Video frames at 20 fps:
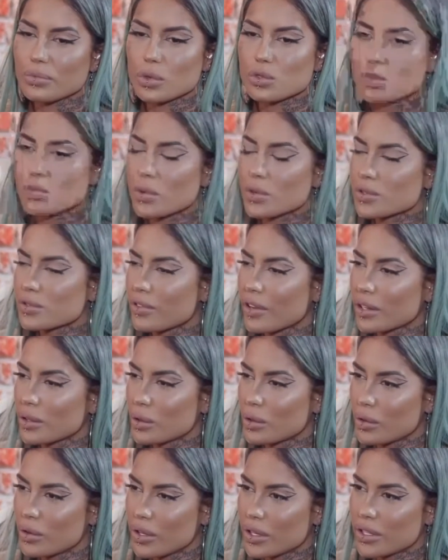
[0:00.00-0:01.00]
os meus
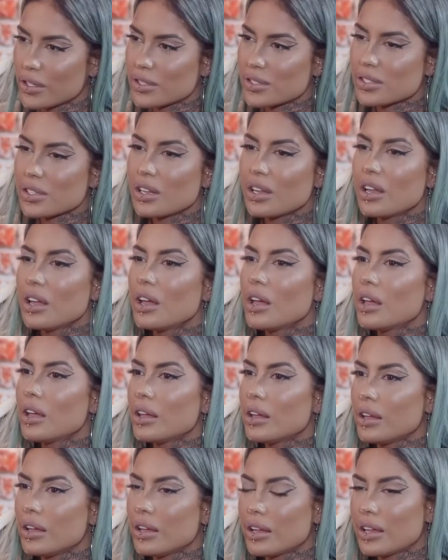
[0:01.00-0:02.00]
valores
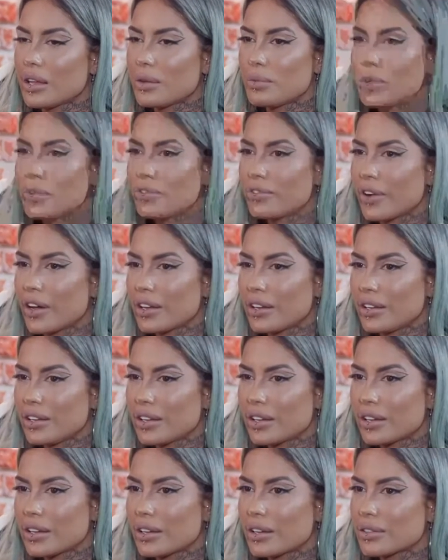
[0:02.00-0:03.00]
e que me
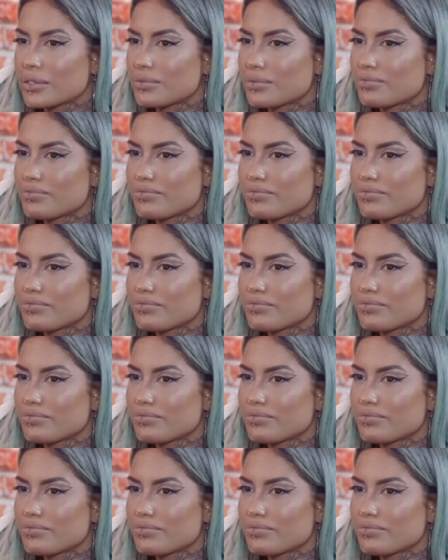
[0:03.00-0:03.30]
faria